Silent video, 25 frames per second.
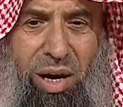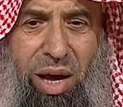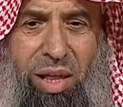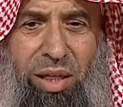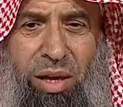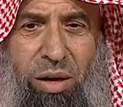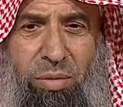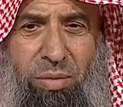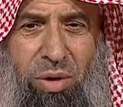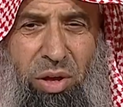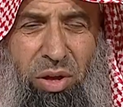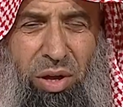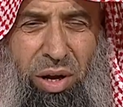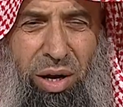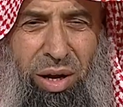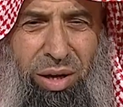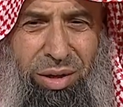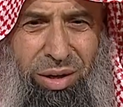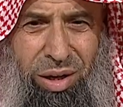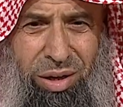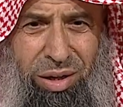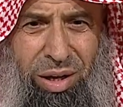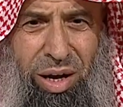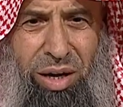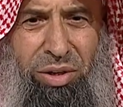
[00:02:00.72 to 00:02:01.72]
هذه المسألة
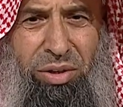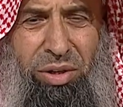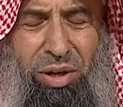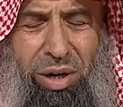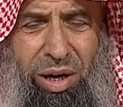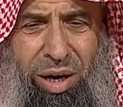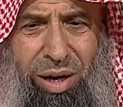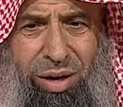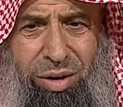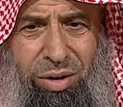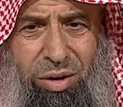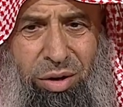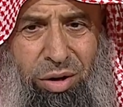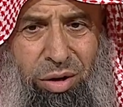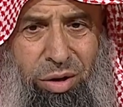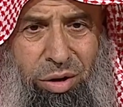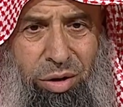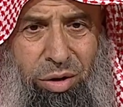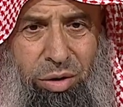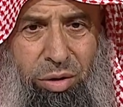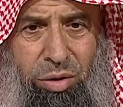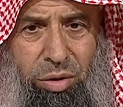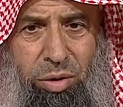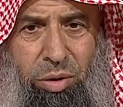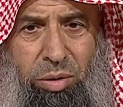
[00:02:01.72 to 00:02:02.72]
تحتاج إلى
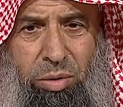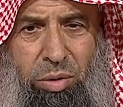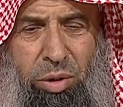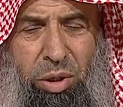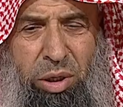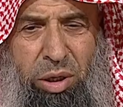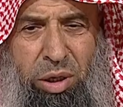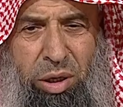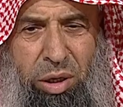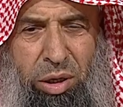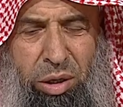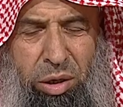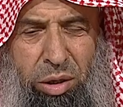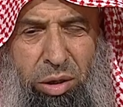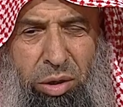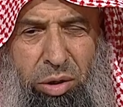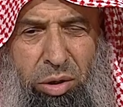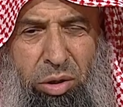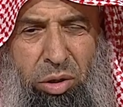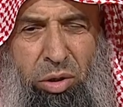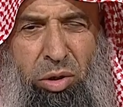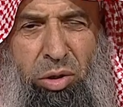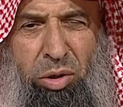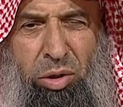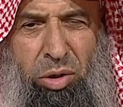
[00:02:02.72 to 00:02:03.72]
آه،
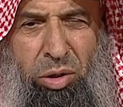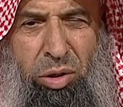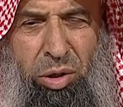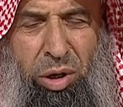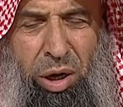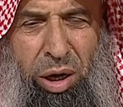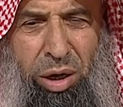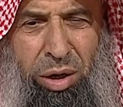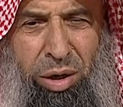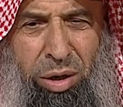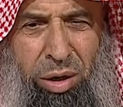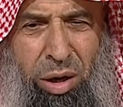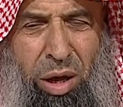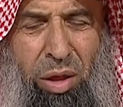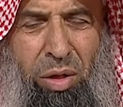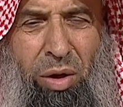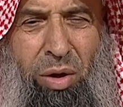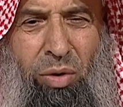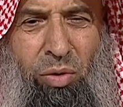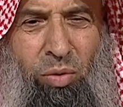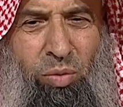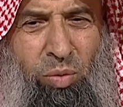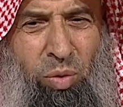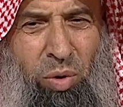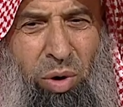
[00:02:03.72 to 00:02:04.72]
يعني نظر
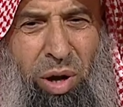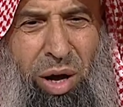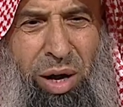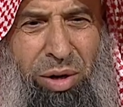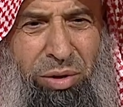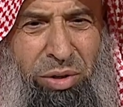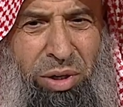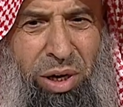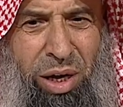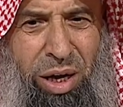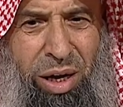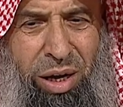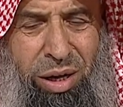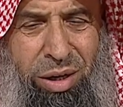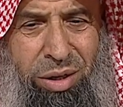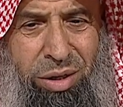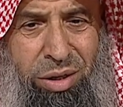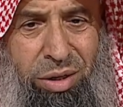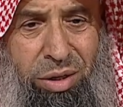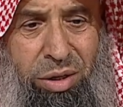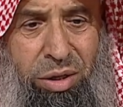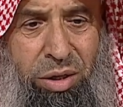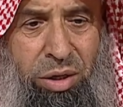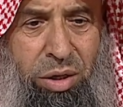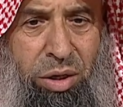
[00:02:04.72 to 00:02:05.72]
ومراجعة
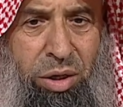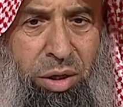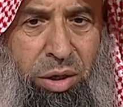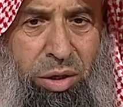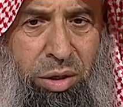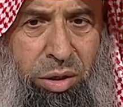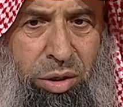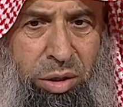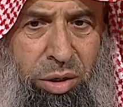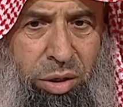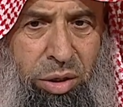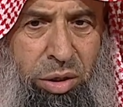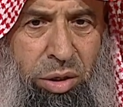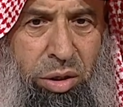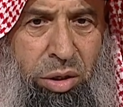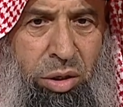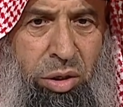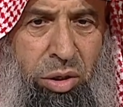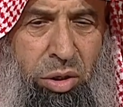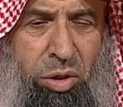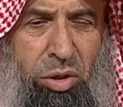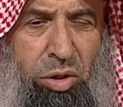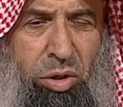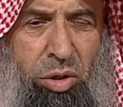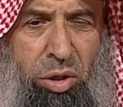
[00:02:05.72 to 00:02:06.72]

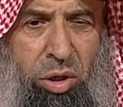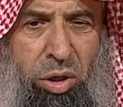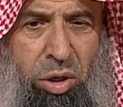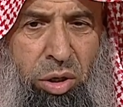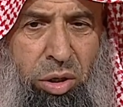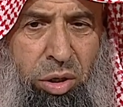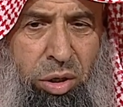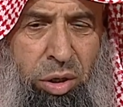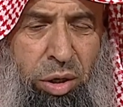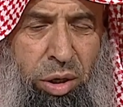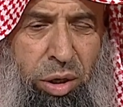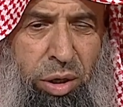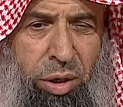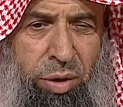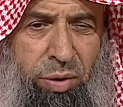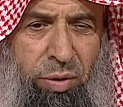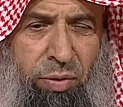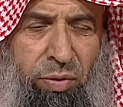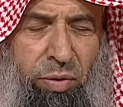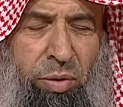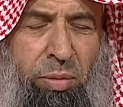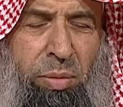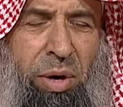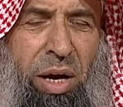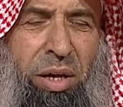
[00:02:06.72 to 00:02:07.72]
آه،
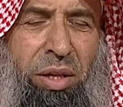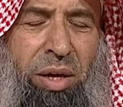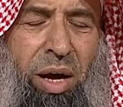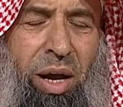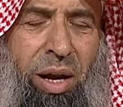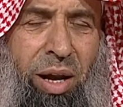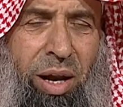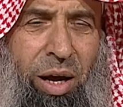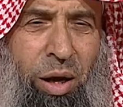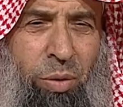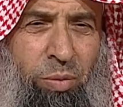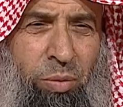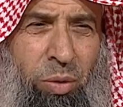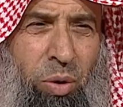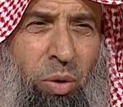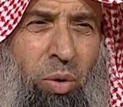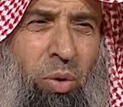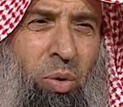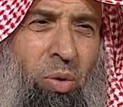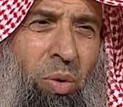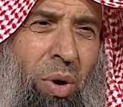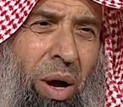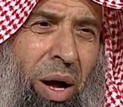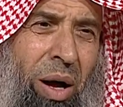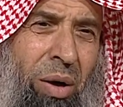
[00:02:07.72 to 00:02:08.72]
فيما يتعلق
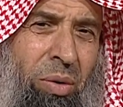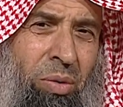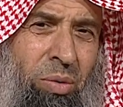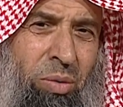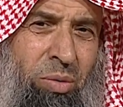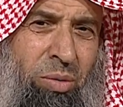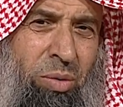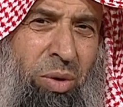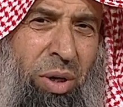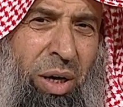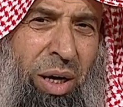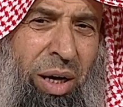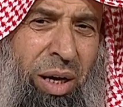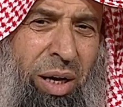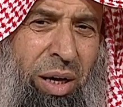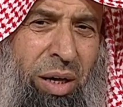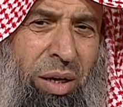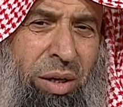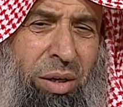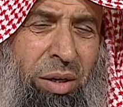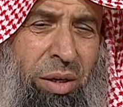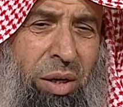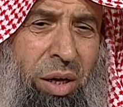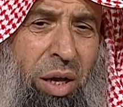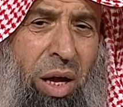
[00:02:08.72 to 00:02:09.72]
بالرؤى
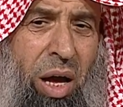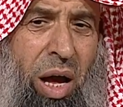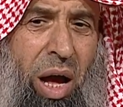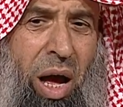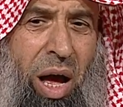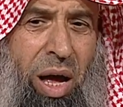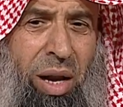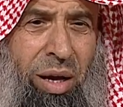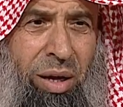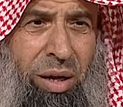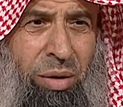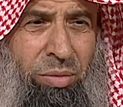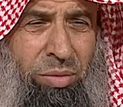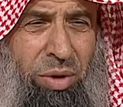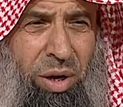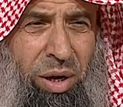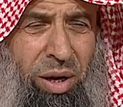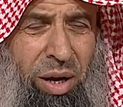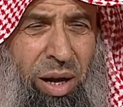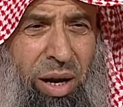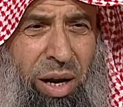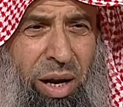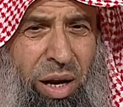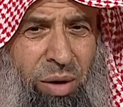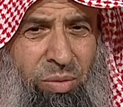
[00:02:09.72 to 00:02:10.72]
وأهل العلم
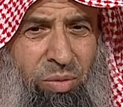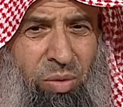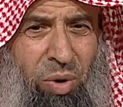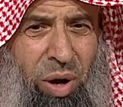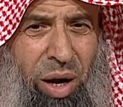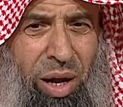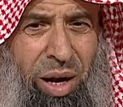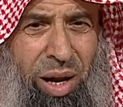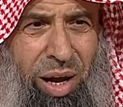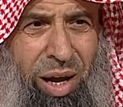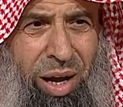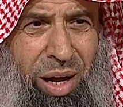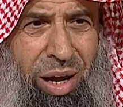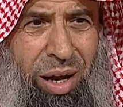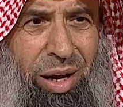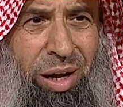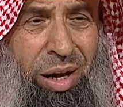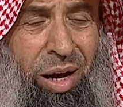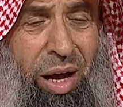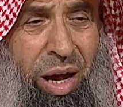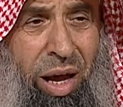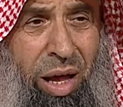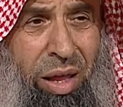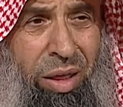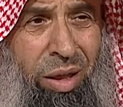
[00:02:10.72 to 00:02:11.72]
تكلموا على
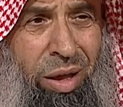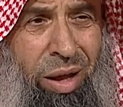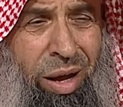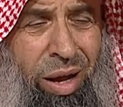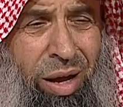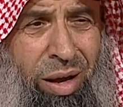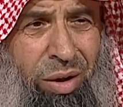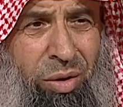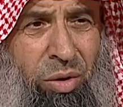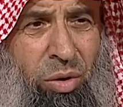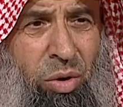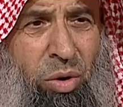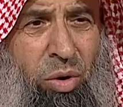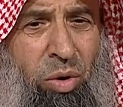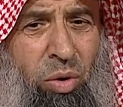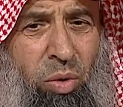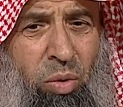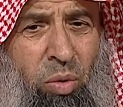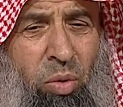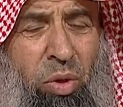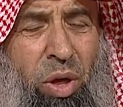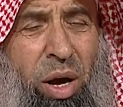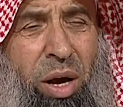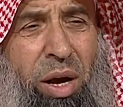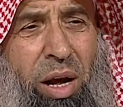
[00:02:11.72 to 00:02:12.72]
هذا
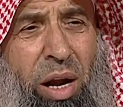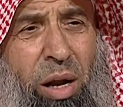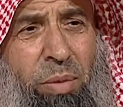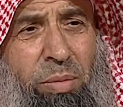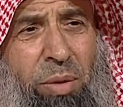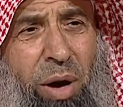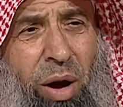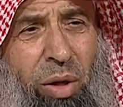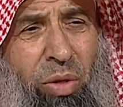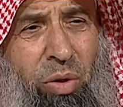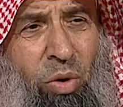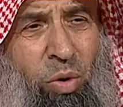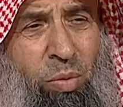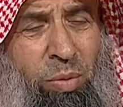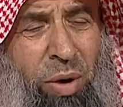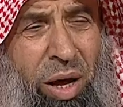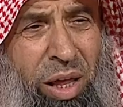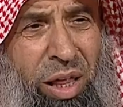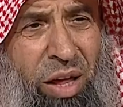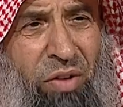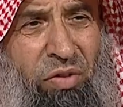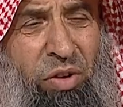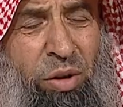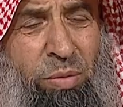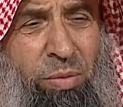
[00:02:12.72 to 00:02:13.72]
وذكر بعضهم
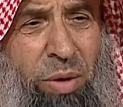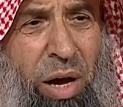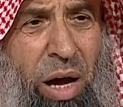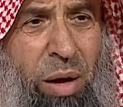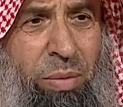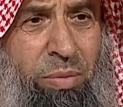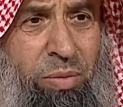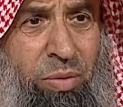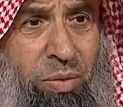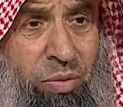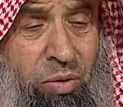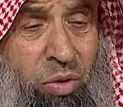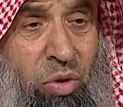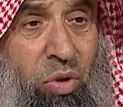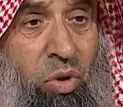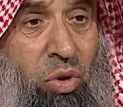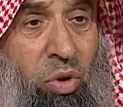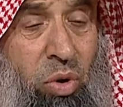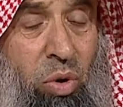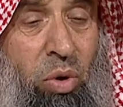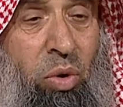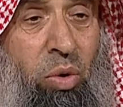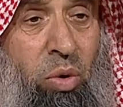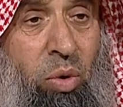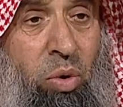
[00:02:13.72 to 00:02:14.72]
هذا في باب
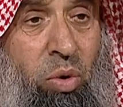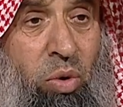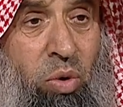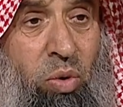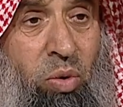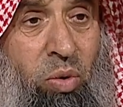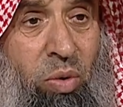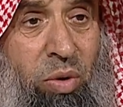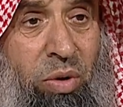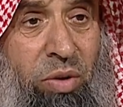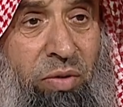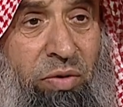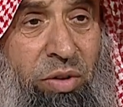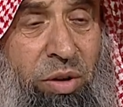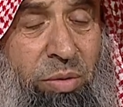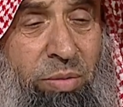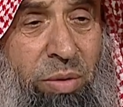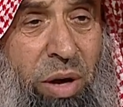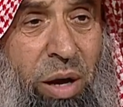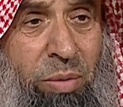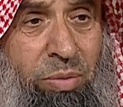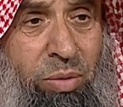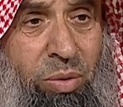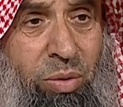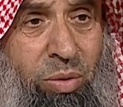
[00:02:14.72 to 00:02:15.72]
الأصول في
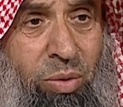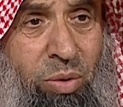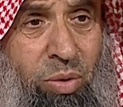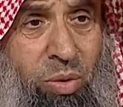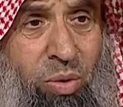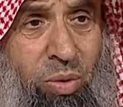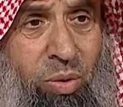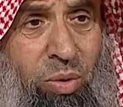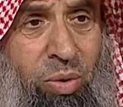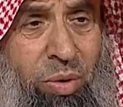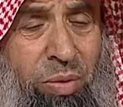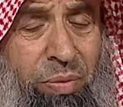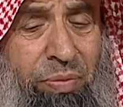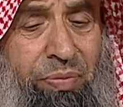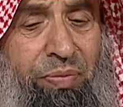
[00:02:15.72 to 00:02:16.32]
باب الأصول